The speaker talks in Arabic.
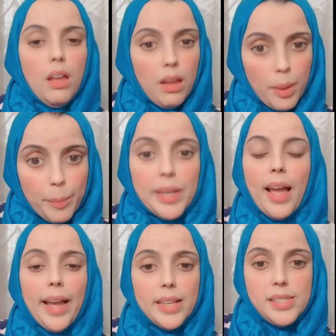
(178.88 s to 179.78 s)
آه،
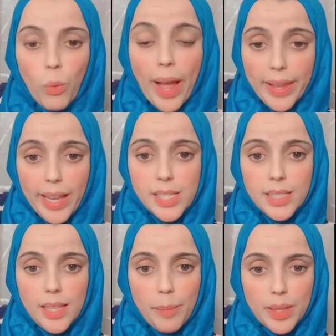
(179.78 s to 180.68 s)
منحه جديده
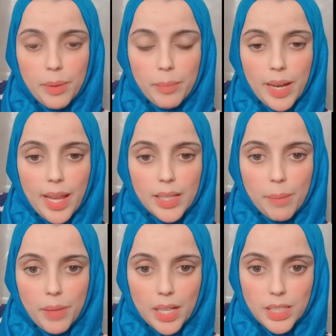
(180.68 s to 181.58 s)
كده بدل البني
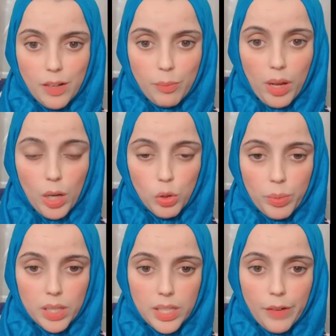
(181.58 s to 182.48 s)
ادم بيعترف بغلطه
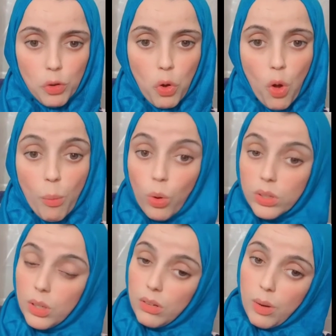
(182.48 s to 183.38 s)
بيعترف ان هو
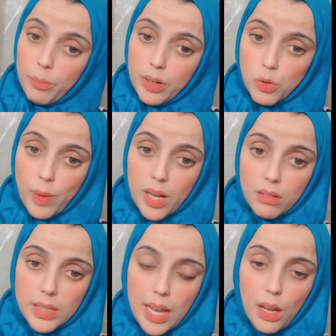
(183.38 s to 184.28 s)
مخطئ ربنا سبحانه
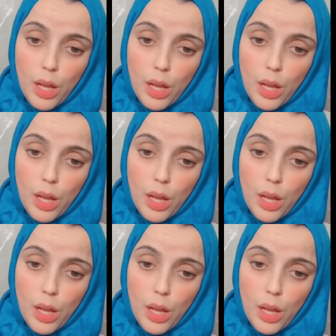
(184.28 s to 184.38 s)
وتعالى